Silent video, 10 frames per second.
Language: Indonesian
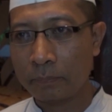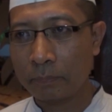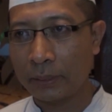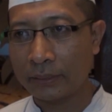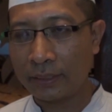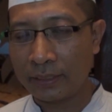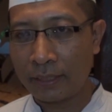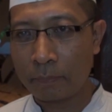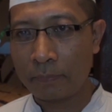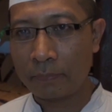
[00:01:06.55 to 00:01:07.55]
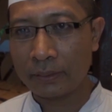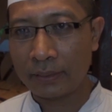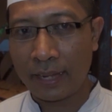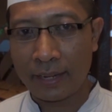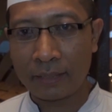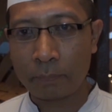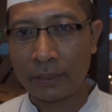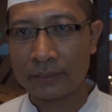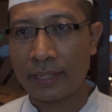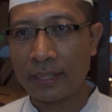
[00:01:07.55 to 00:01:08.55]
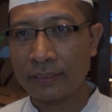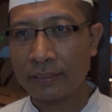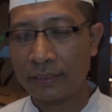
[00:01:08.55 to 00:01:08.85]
biasanya kita angkat pada saat